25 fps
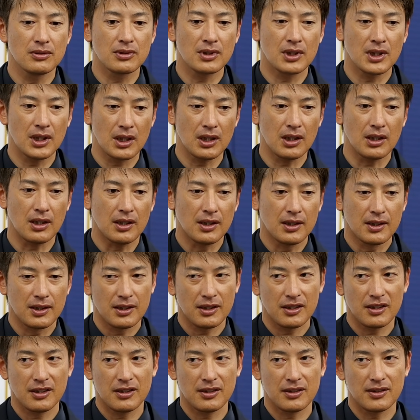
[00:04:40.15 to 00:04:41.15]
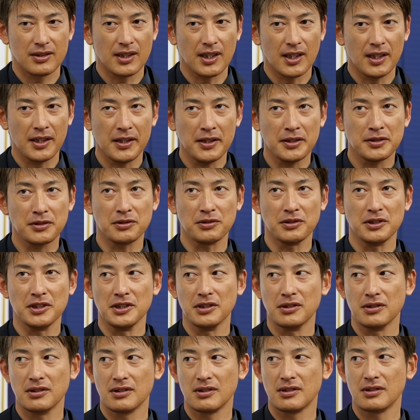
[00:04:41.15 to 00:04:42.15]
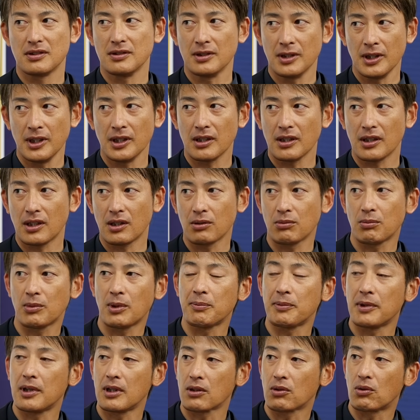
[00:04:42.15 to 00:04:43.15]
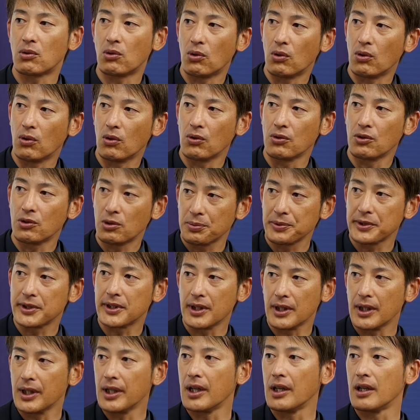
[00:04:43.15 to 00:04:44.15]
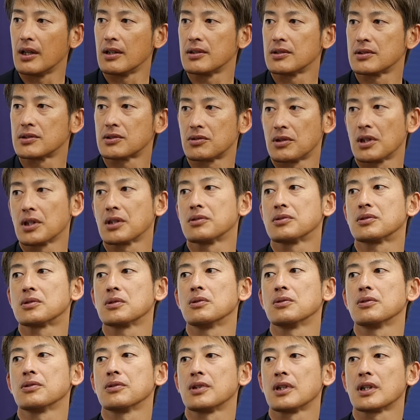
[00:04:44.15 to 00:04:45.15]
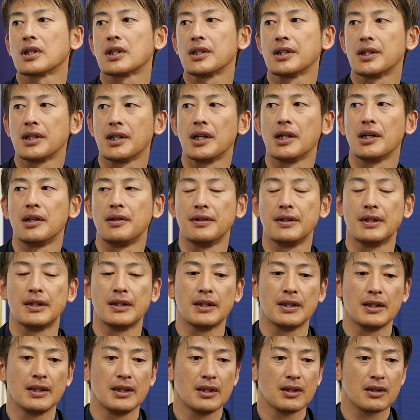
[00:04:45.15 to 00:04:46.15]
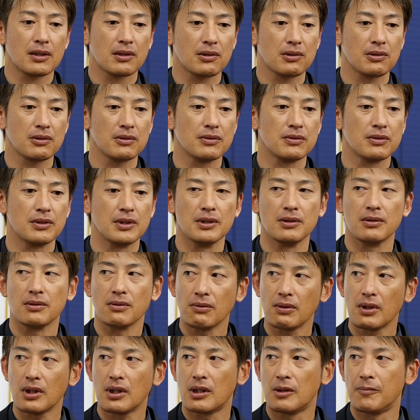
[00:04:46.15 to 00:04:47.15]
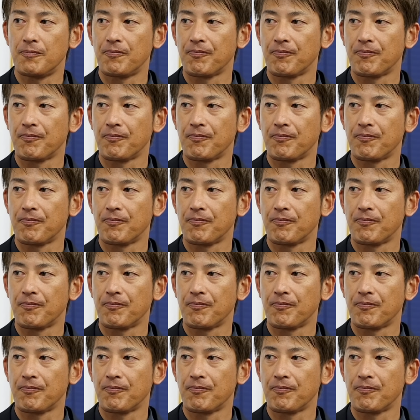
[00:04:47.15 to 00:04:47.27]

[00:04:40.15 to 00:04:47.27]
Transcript: ルが垂れずにねあのままこう伸びてストライクゾーンの中で来るっていうのは、